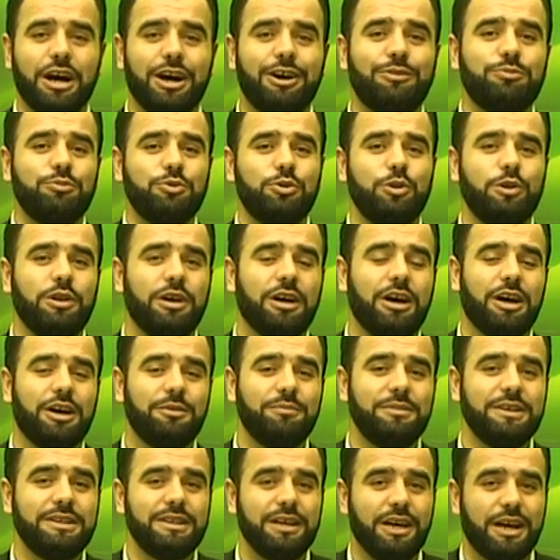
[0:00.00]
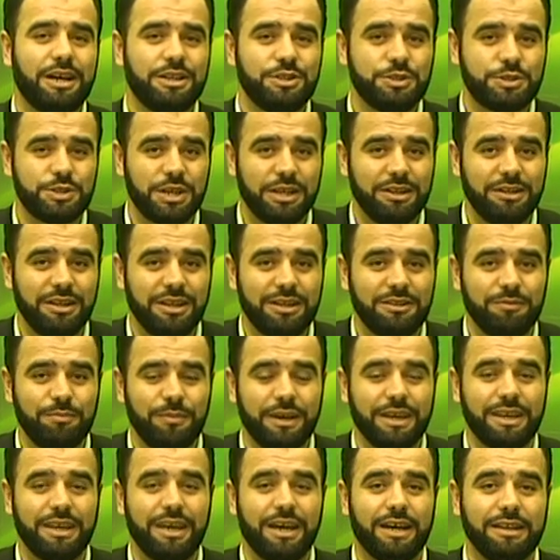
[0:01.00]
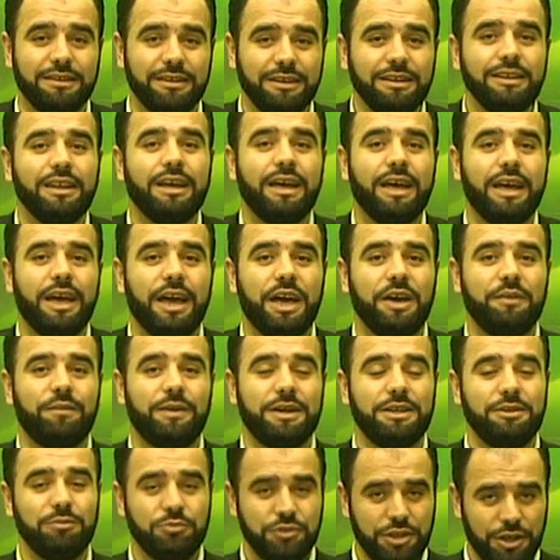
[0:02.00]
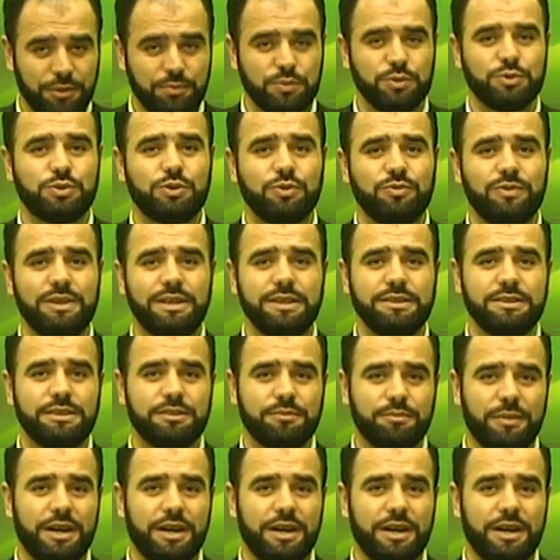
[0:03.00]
Abdülhamid Han cennet mekanın efendim tapusu vardır.